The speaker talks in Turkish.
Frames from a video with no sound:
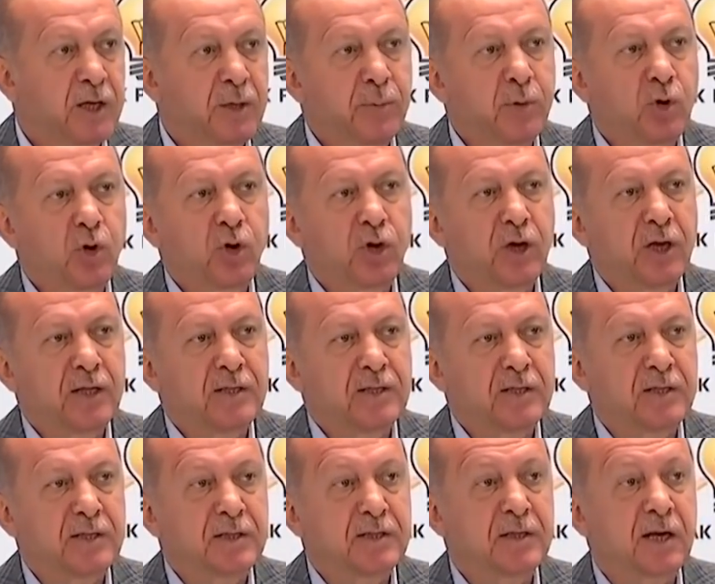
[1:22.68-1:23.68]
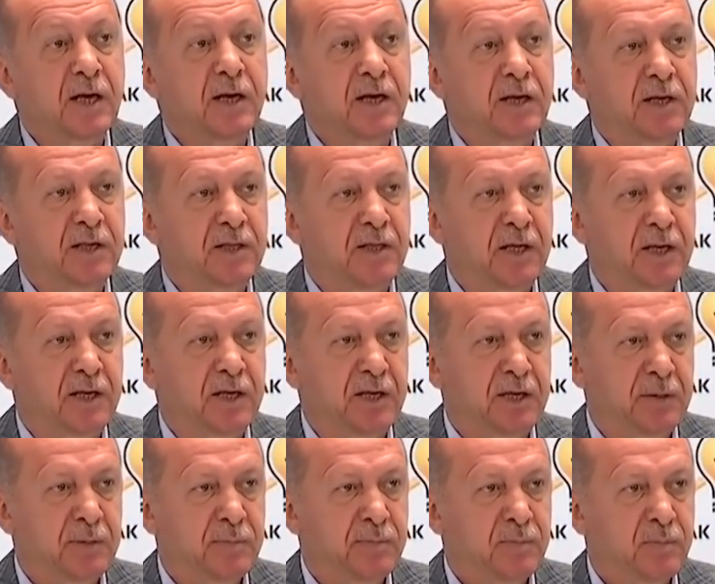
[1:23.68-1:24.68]
2017 Nisan
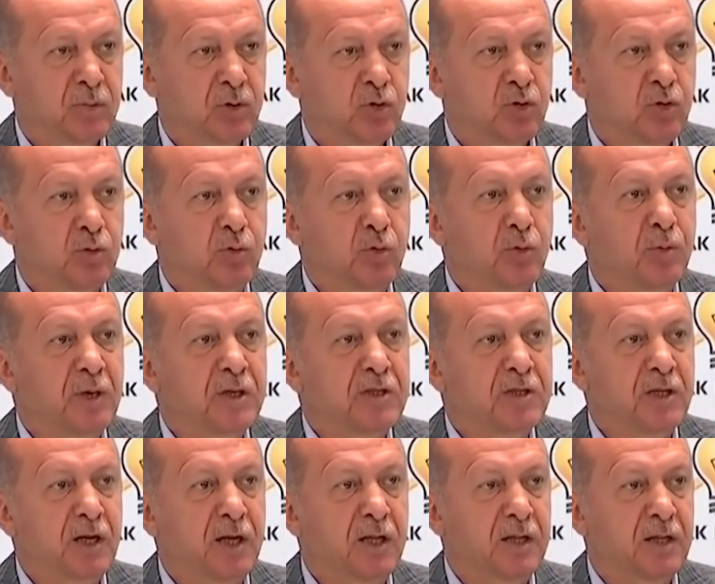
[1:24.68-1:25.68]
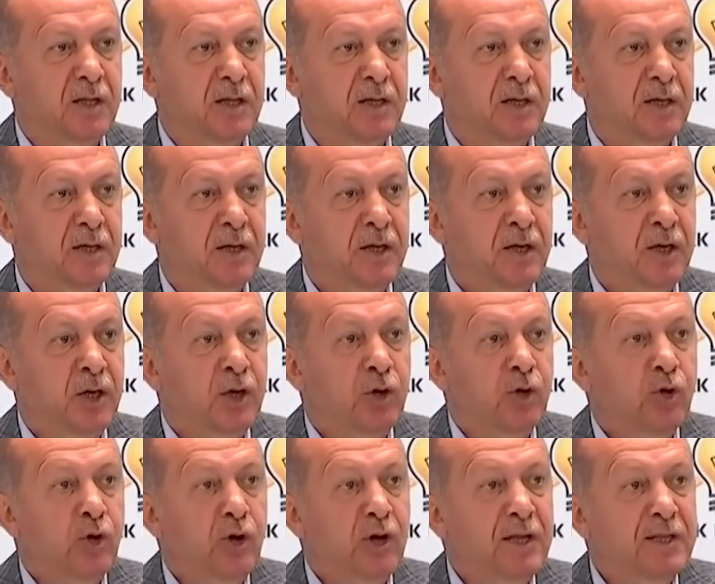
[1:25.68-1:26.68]
ayındaki Cumhurbaşkanlığı
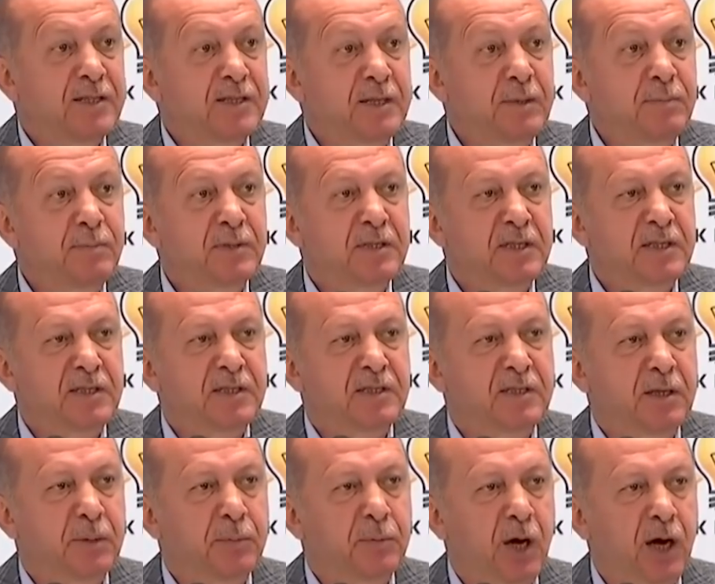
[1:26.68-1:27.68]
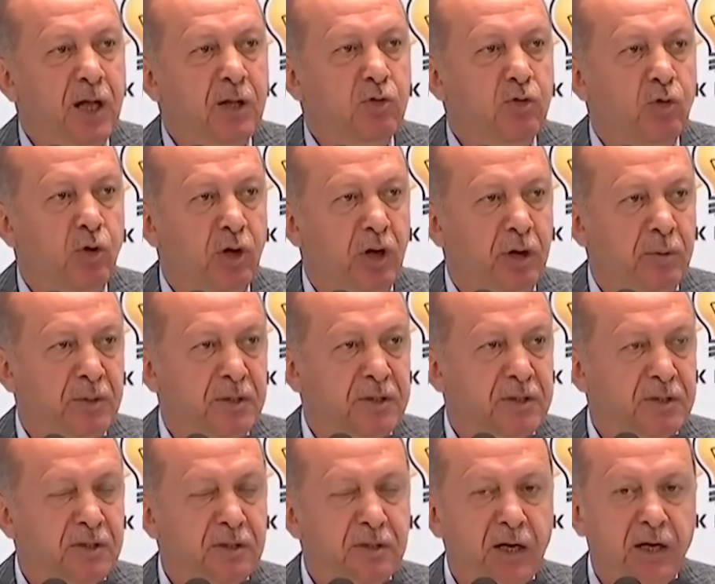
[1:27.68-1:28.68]
yönetim sistemi halk
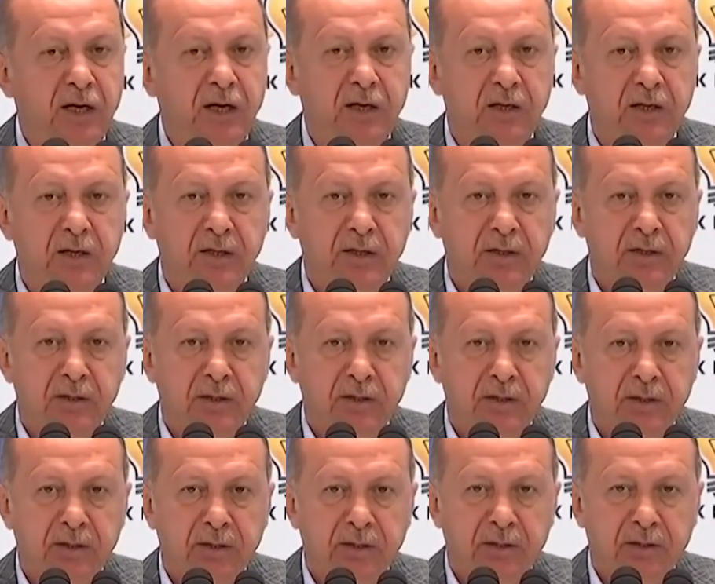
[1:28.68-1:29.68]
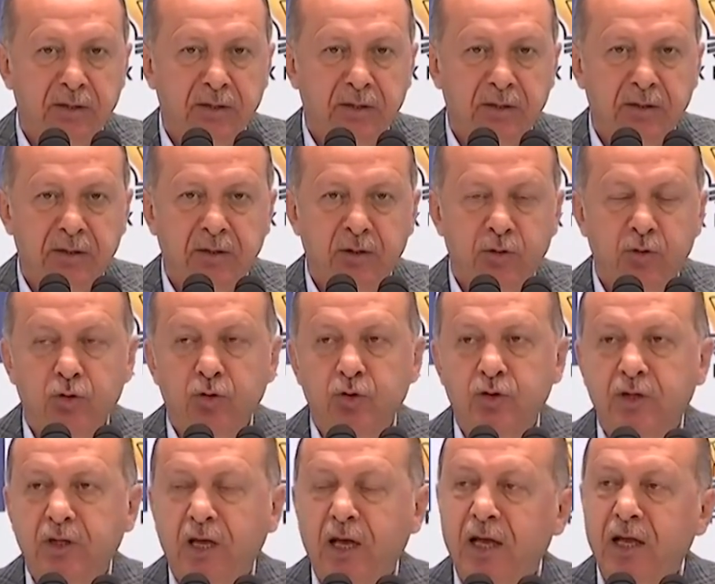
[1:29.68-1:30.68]
oylamasında
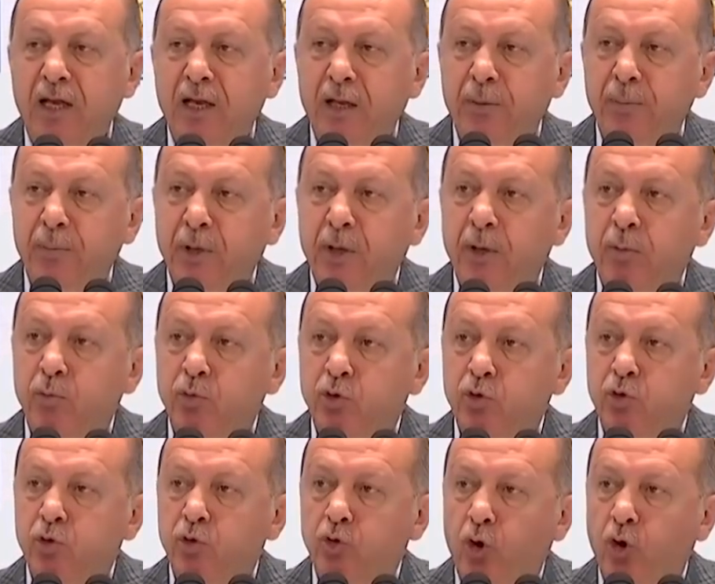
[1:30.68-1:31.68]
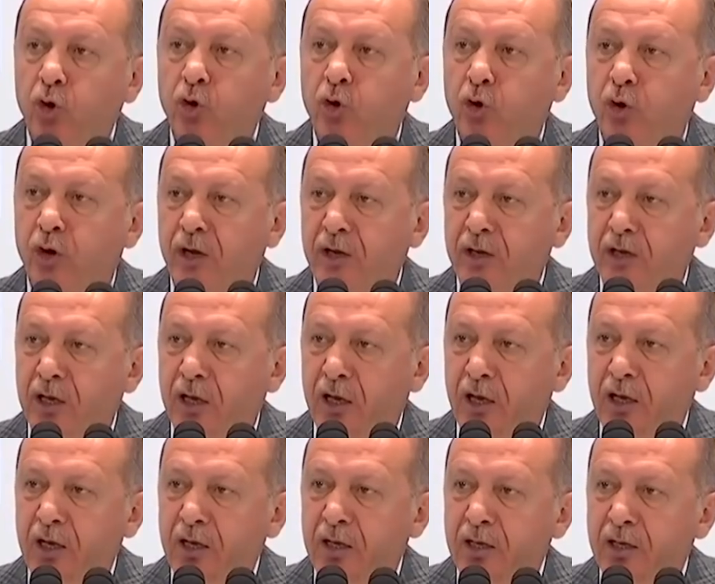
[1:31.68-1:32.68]
yüzde 51 buçuk oy
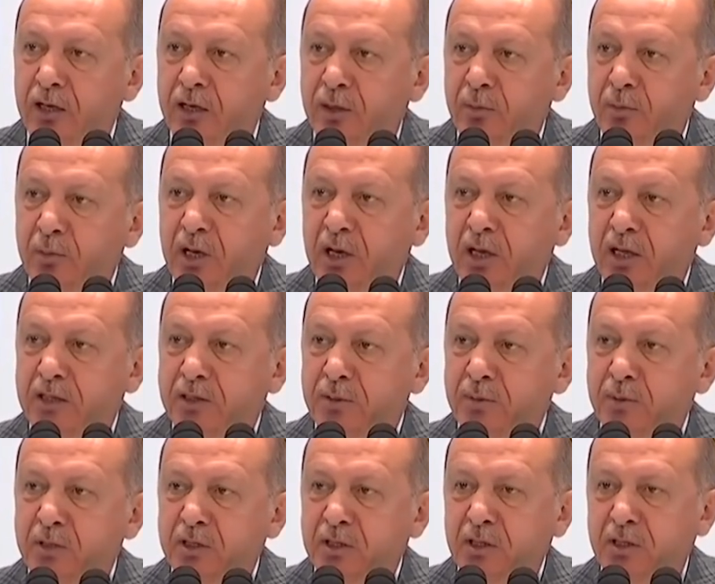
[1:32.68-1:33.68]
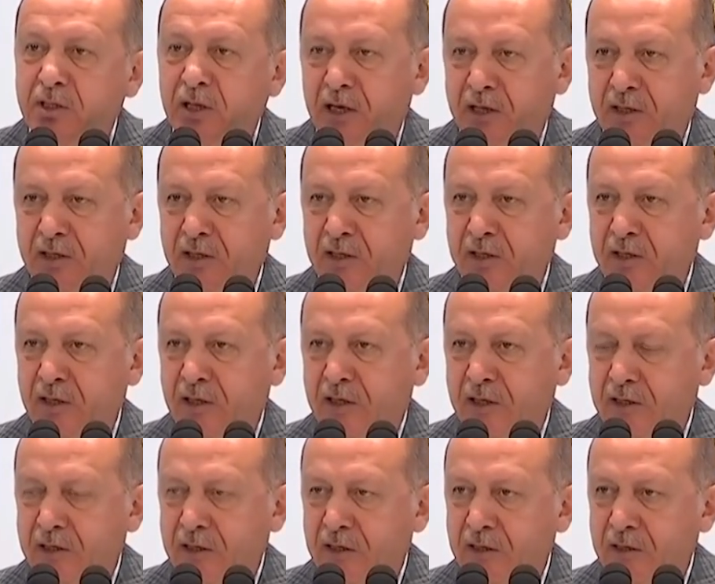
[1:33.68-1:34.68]
oranıyla milletimizin takdirini
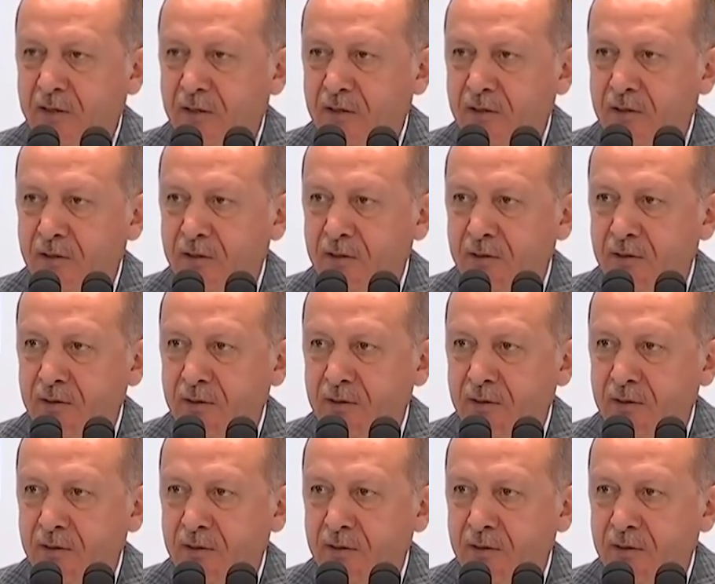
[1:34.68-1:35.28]
kazandık.